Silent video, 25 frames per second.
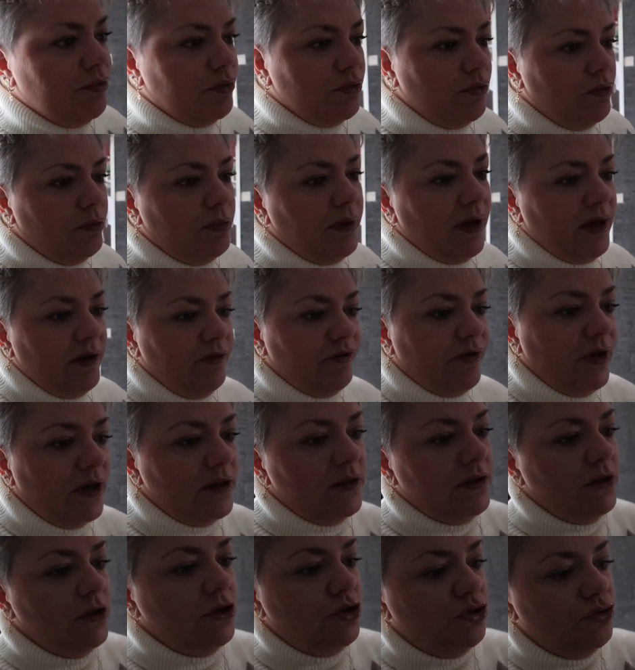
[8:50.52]
pour le Black
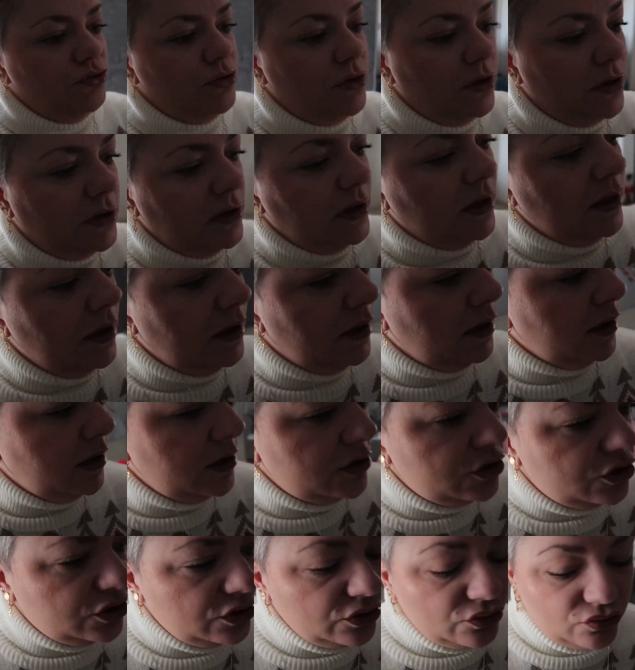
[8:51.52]
Friday, je n'ai rien
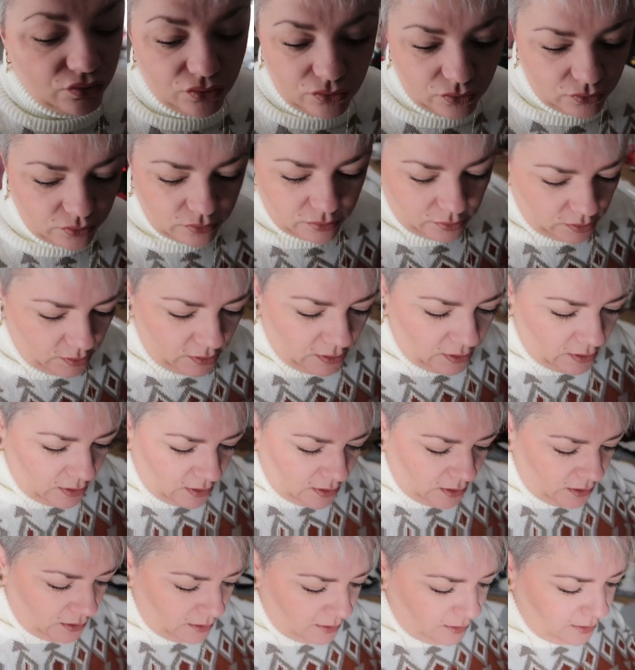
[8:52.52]
acheté du tout.
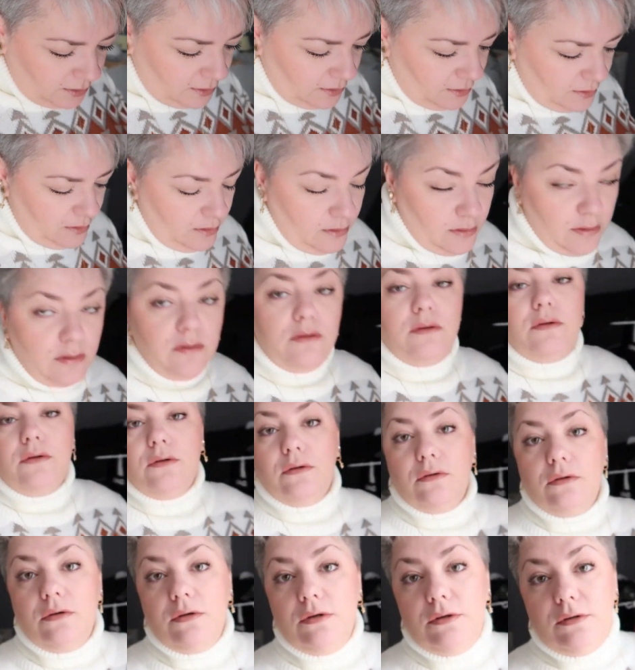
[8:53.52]
Euh,
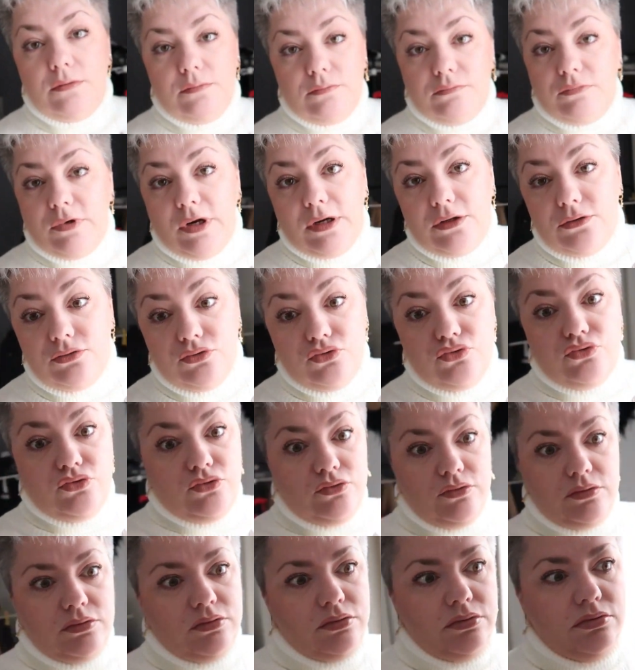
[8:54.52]
euh, voilà, je,
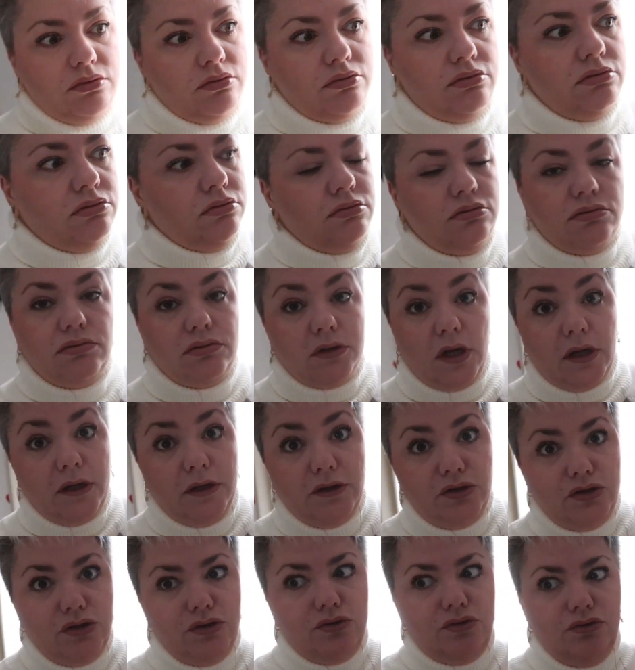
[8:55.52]
n'ai
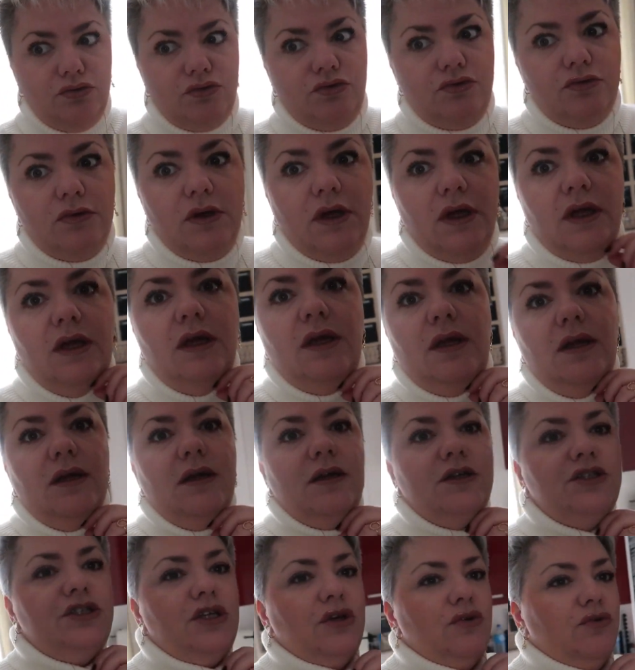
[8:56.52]
rien acheté du tout.
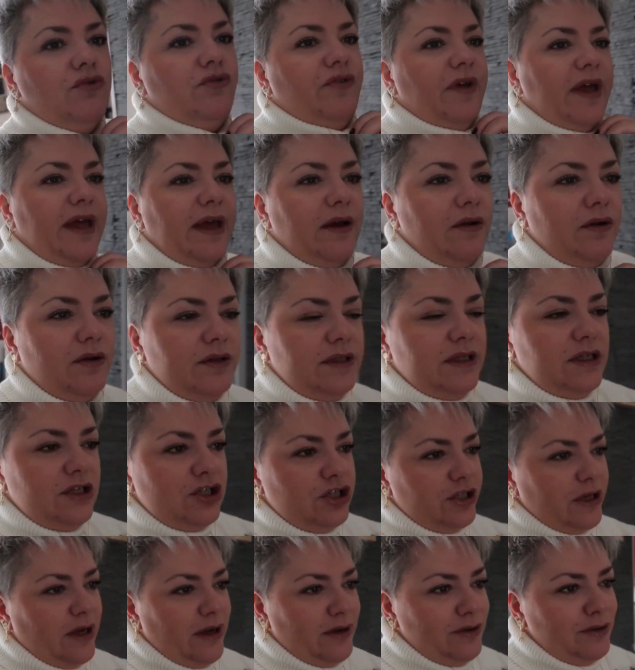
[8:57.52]
J'ai ouvert
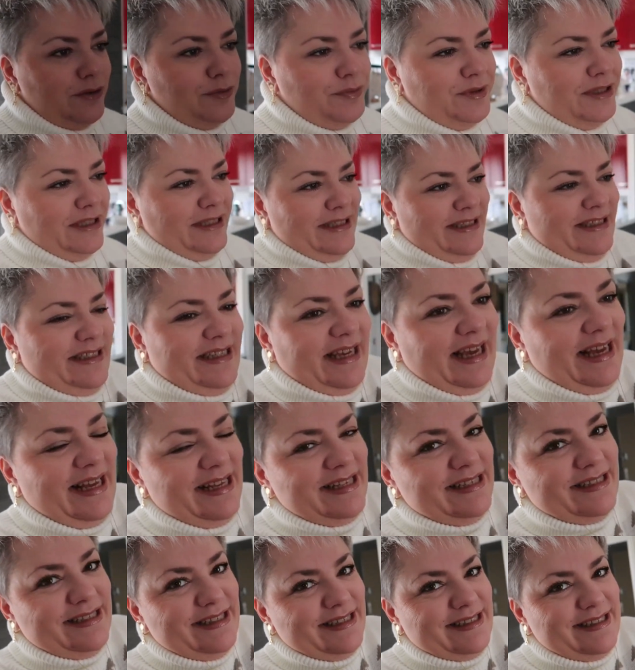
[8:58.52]
déjà une petite
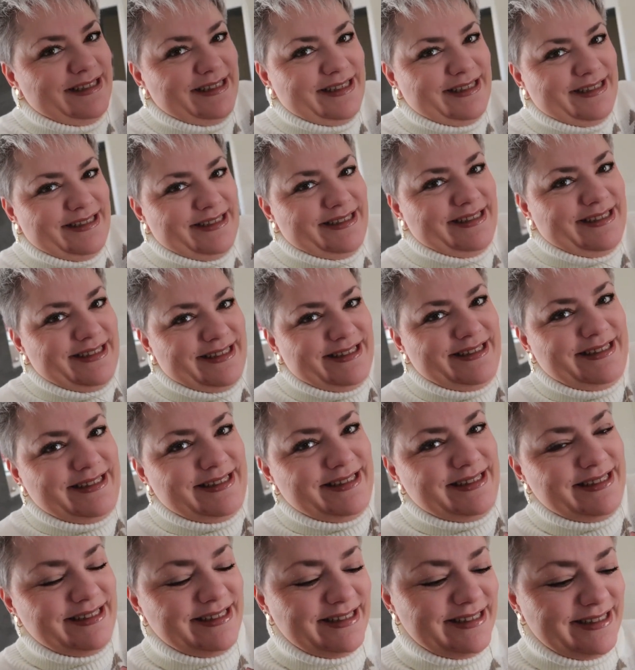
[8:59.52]
case, j'ai
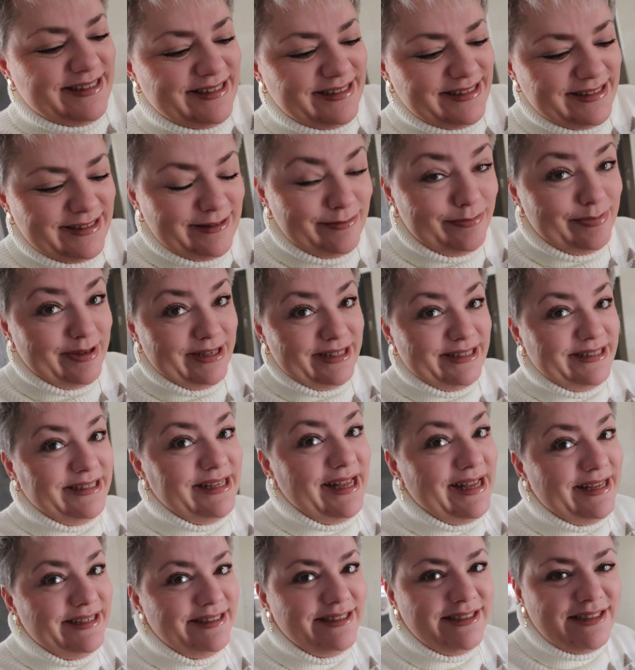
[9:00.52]
dit
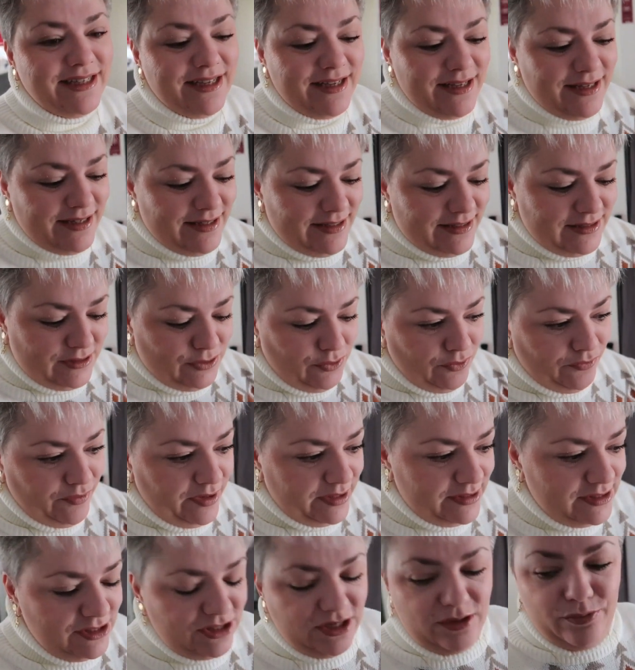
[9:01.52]
passage. J'ai
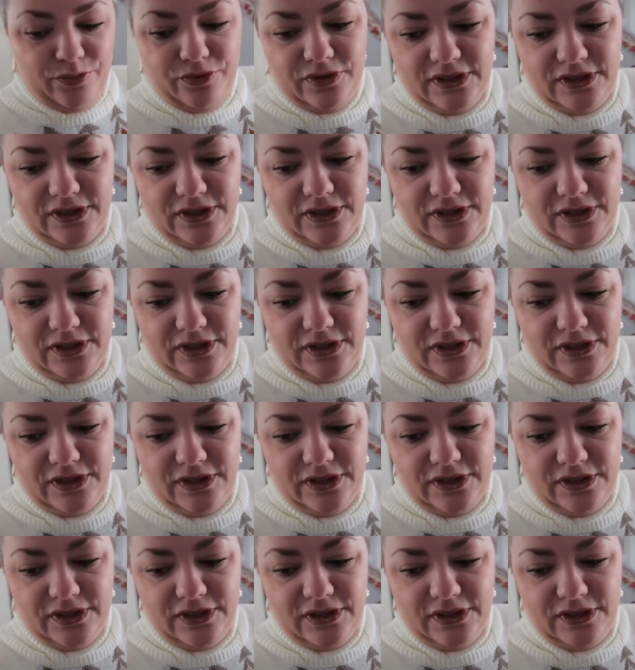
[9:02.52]
ouvert déjà